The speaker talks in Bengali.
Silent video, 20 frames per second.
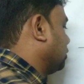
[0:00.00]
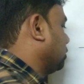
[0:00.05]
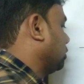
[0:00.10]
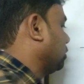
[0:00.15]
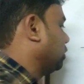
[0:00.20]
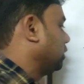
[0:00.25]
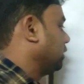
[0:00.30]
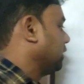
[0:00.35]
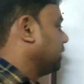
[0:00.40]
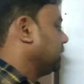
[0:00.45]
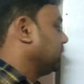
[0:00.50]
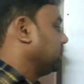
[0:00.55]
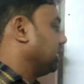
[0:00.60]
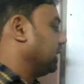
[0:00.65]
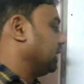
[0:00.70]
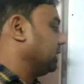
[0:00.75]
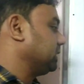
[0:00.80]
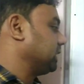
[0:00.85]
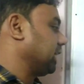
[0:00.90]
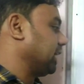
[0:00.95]
জন্য
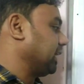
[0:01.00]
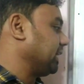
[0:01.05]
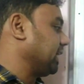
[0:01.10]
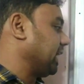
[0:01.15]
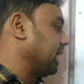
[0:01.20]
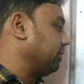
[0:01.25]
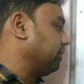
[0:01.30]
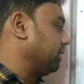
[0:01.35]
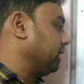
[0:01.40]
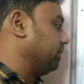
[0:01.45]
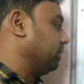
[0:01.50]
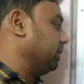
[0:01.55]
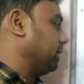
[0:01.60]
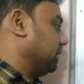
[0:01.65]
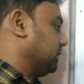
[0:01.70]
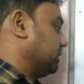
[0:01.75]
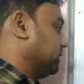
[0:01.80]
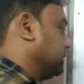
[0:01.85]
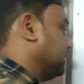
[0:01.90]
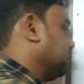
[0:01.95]
জায়গা অ্যাভেলেবেল
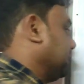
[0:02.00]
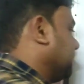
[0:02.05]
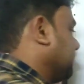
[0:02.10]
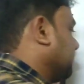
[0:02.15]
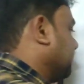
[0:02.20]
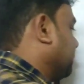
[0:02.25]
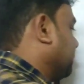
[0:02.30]
আছে ঠিক আছে